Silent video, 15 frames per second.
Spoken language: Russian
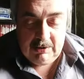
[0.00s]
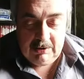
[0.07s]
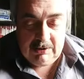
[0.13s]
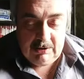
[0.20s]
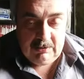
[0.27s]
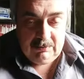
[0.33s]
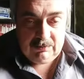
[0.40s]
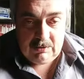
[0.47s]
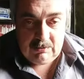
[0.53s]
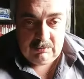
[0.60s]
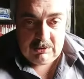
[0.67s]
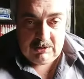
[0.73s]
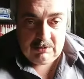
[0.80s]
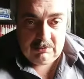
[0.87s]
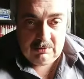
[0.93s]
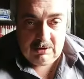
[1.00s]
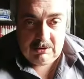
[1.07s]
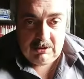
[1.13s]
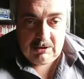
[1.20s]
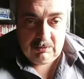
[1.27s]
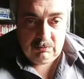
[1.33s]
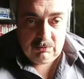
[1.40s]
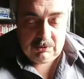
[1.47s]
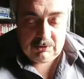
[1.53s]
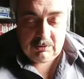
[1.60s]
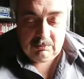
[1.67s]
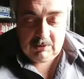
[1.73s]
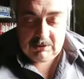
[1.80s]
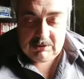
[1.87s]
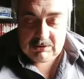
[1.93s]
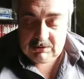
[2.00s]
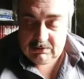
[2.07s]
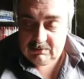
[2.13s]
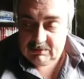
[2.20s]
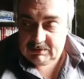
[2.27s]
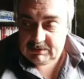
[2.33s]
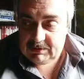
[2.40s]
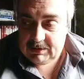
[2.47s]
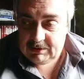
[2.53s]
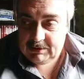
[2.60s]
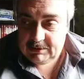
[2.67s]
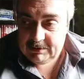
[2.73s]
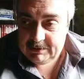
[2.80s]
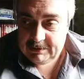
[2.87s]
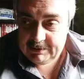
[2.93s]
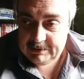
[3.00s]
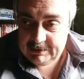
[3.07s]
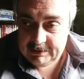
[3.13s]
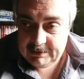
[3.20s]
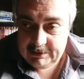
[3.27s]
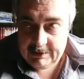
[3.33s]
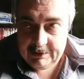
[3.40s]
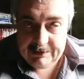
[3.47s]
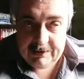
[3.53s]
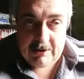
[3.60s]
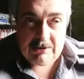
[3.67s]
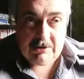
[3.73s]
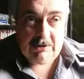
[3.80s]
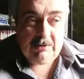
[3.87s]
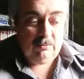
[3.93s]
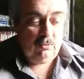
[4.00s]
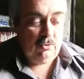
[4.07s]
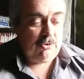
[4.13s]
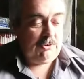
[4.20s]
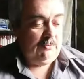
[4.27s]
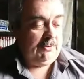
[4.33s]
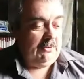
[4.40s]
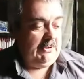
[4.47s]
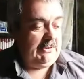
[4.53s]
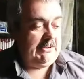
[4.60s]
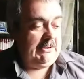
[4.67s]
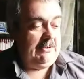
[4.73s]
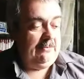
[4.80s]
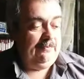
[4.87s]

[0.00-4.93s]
или формирования ремонтно-маточного стада, также можно провести